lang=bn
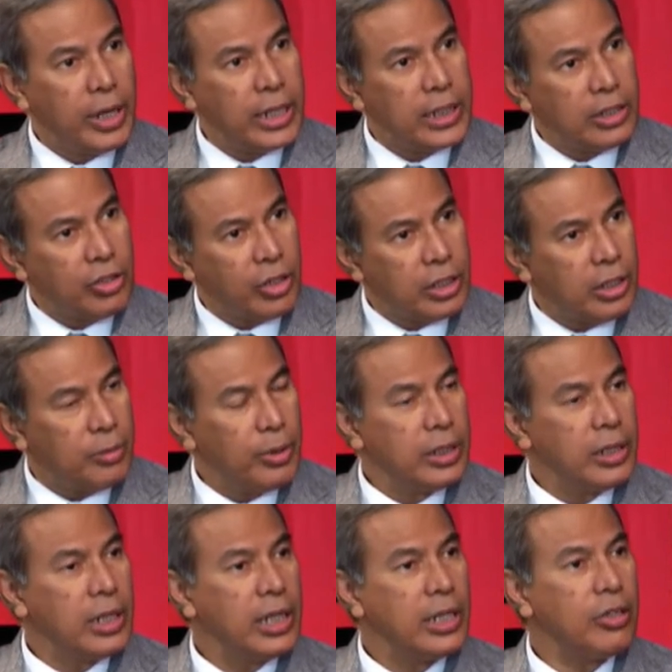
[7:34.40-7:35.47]
ওনাদের
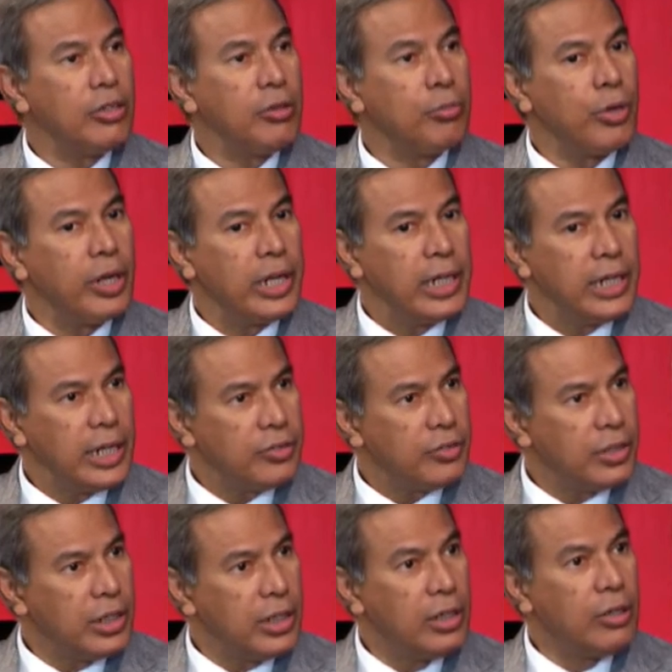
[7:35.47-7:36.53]
তত্ত্বাবধানে কিন্তু পুরো
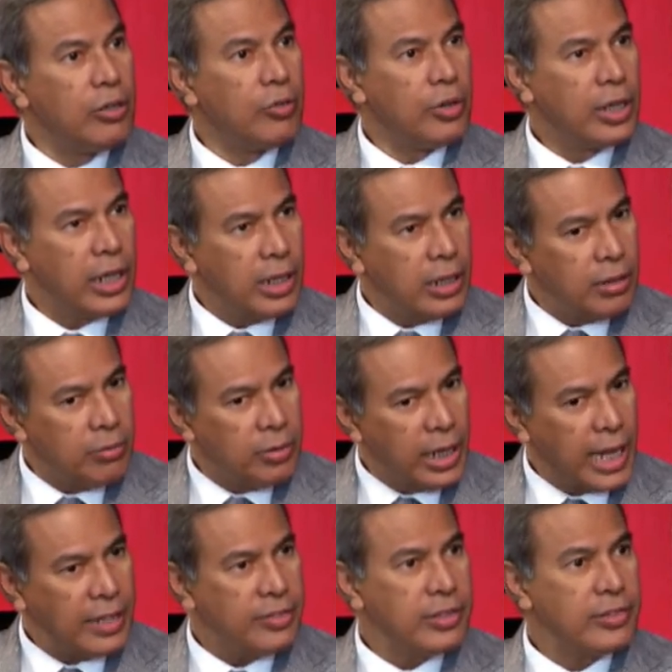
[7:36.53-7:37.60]
ইন্ডাস্ট্রি ওনারা
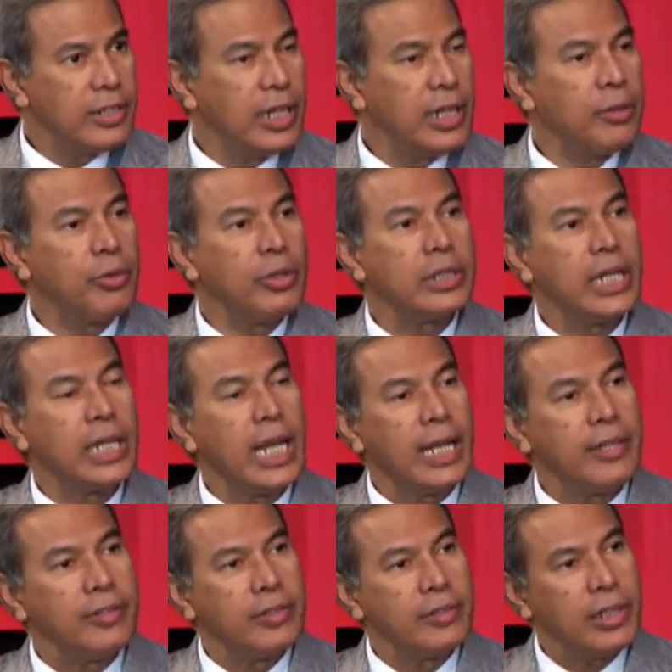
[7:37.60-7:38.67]
লাইসেন্স দেন এবং সেই
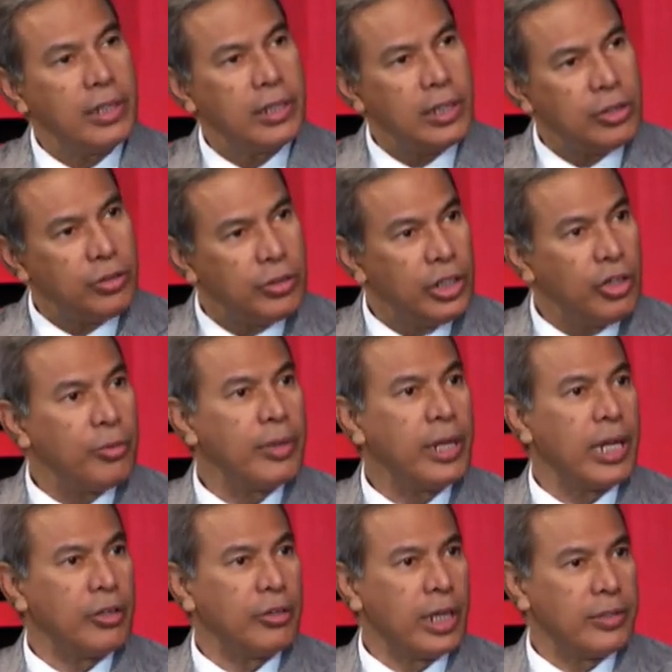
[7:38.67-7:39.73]
লাইসেন্সের কিছু নিয়ম
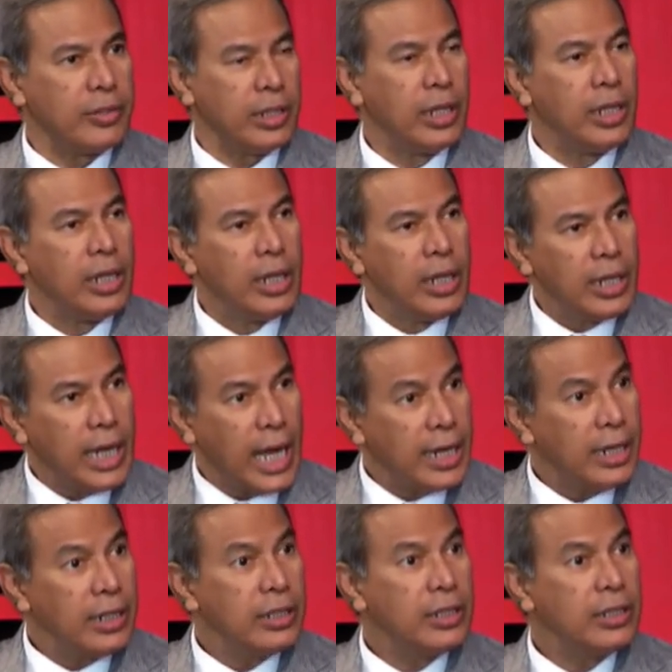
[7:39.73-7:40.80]
কানুন আছে
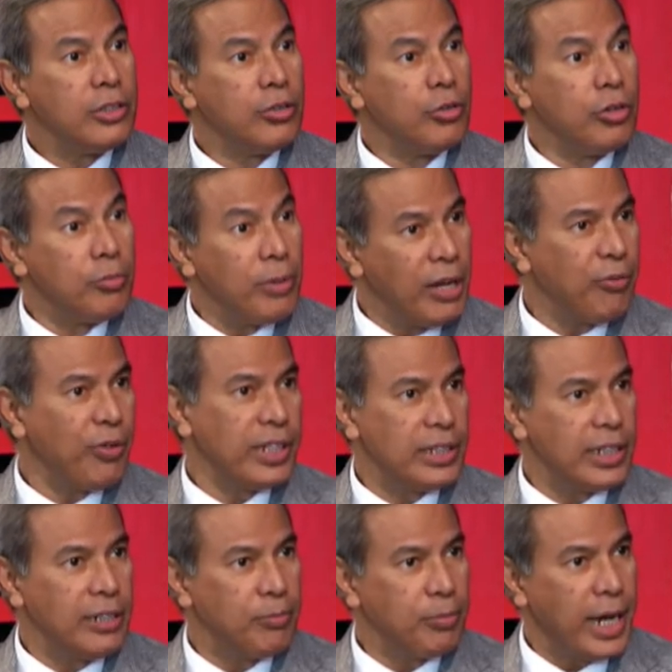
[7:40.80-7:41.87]
কারেন্ট গুড
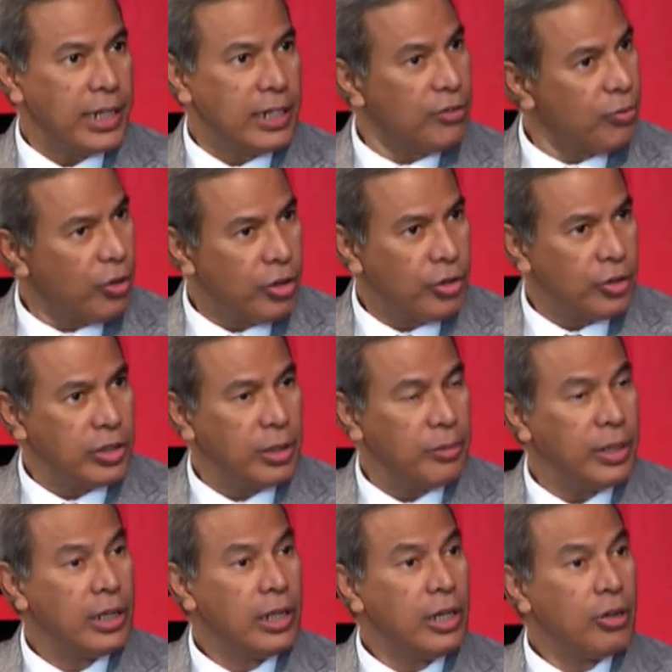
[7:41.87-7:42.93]
ম্যানুফ্যাকচারিং প্র্যাকটিস ফলো করতে
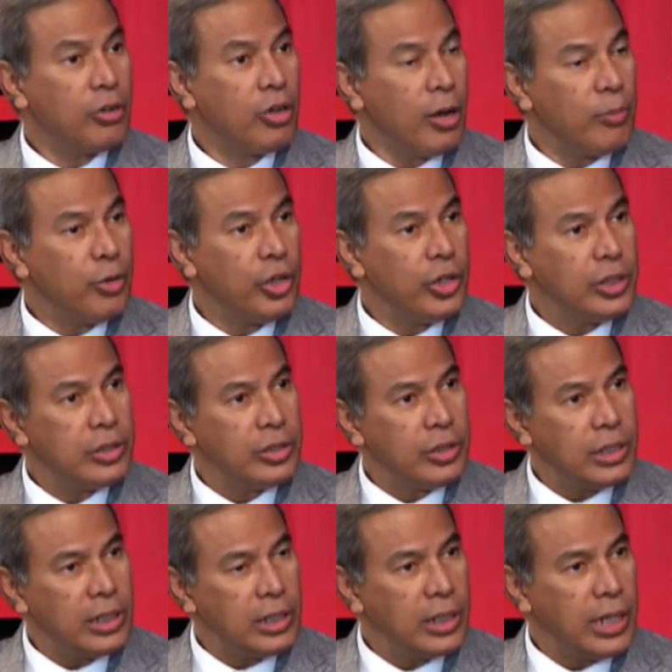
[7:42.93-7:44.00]
হবে
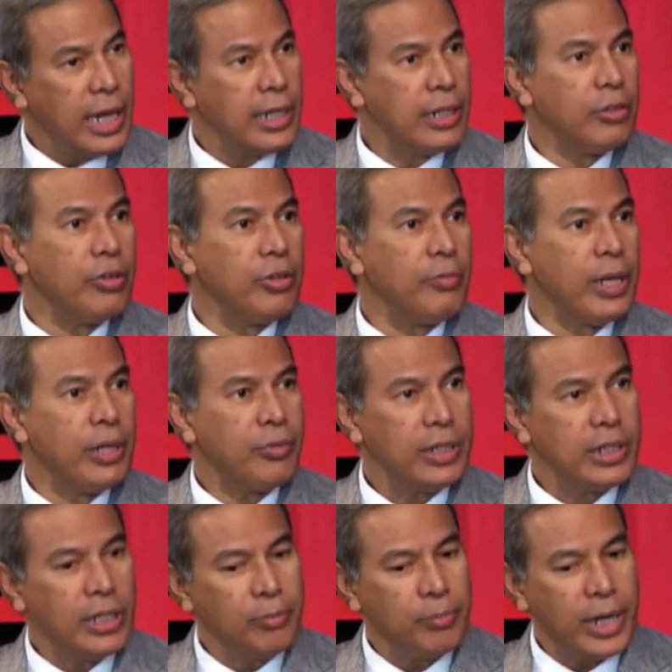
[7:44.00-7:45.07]
ডব্লিউএইচওর যে কারেন্ট গুড
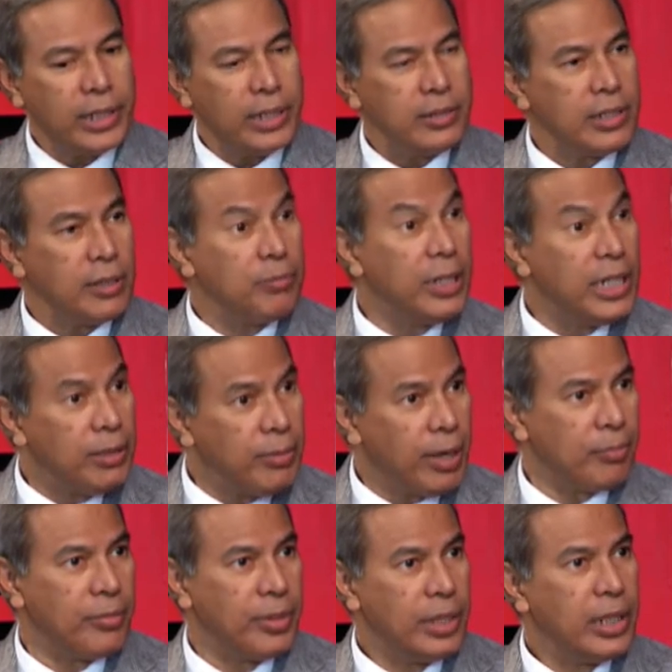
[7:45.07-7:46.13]
ম্যানুফ্যাকচারিং প্র্যাকটিসটা
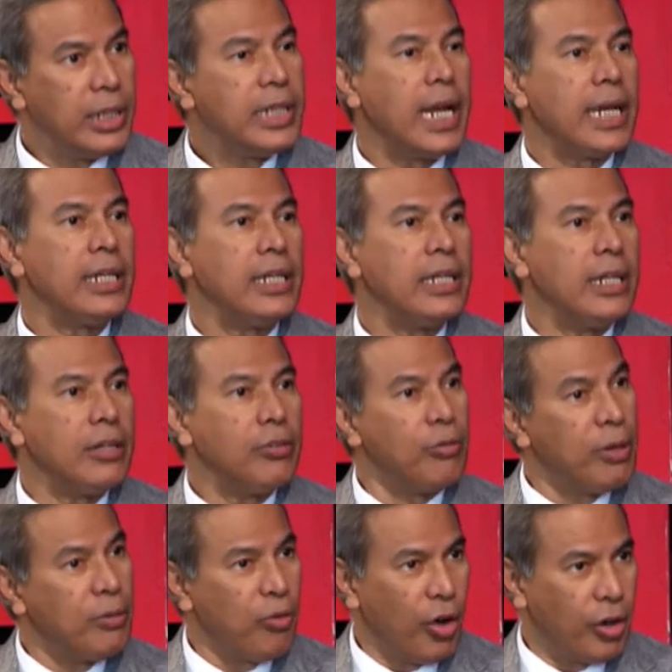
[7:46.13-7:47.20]
মিনিমাম ক্রাইটেরিয়া
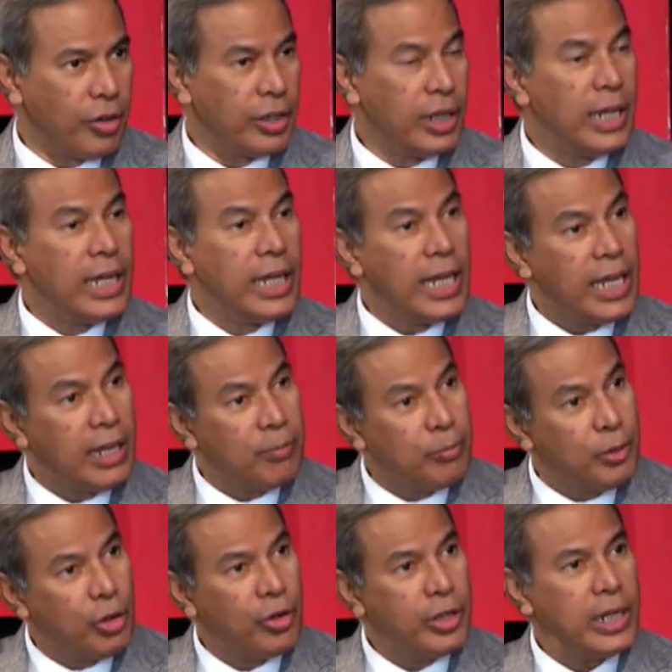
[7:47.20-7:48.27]
টু বি ফলোড এর
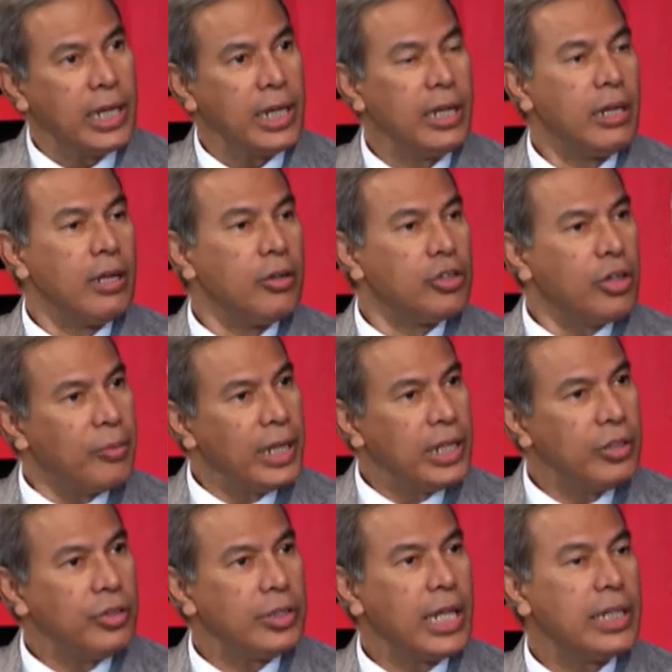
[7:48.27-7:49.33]
বিয়ন্ডে সবাই
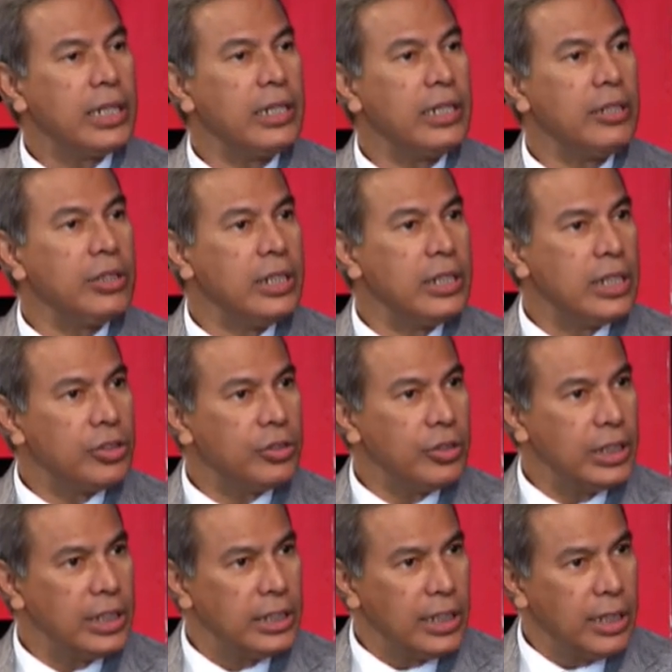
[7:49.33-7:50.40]
কিন্তু তাদের নিজস্ব
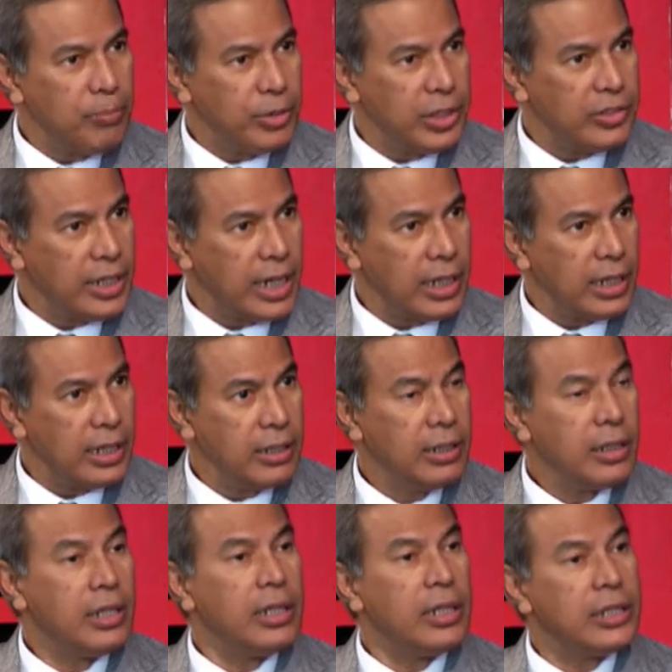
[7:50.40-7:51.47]
যে জিএমপি স্ট্যান্ডার্ড
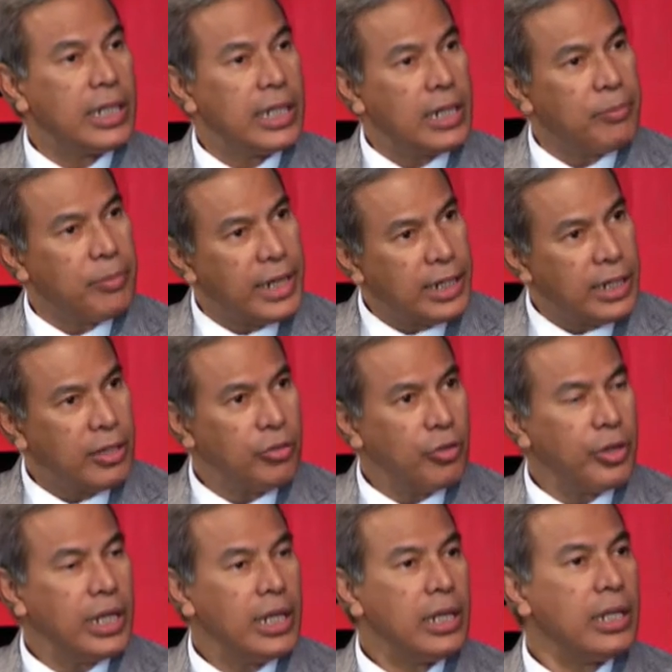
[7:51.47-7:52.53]
সেটা মেনটেন
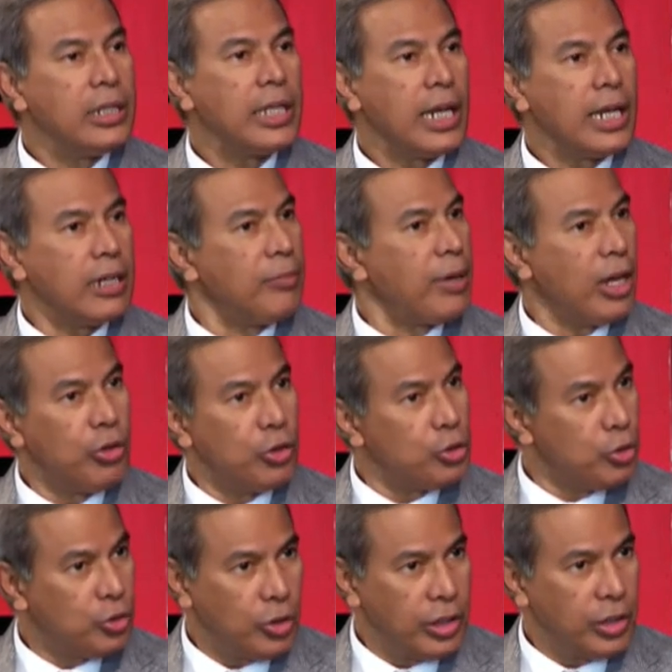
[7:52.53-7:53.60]
করে তারা একটা ভালো
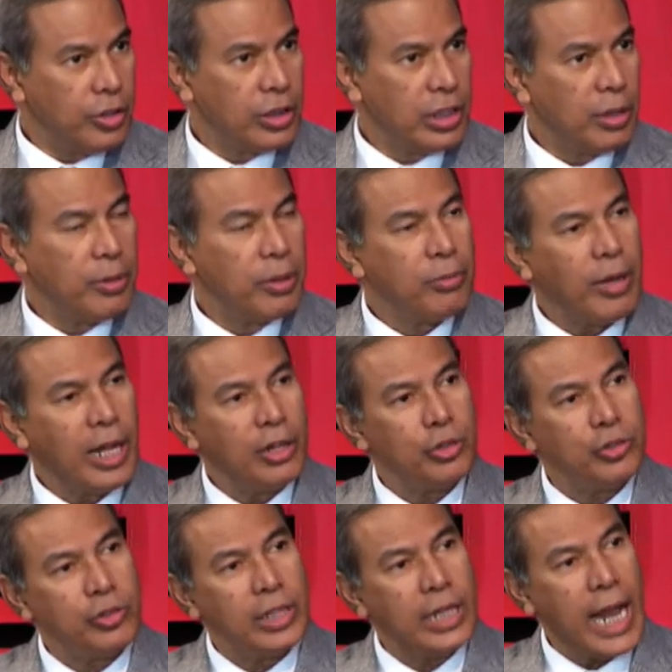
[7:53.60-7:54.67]
ওষুধ তৈরি করতে হবে এবং ভালো
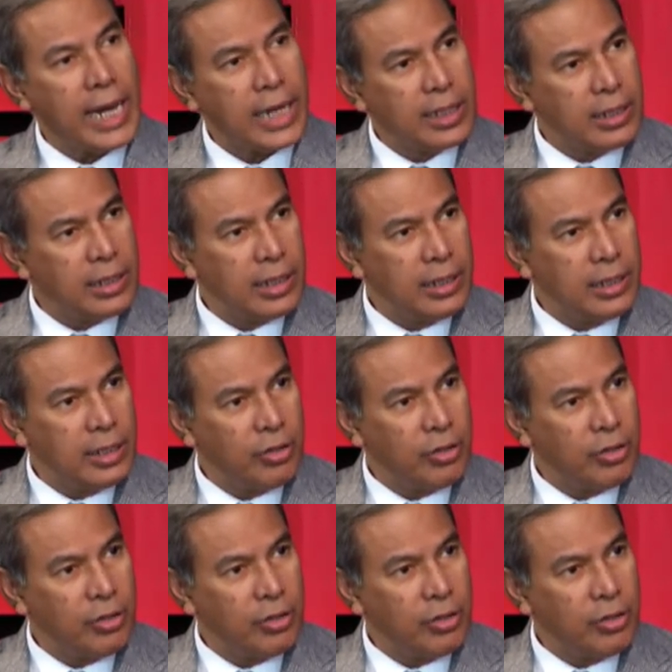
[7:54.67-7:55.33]
ওষুধের আরেকটা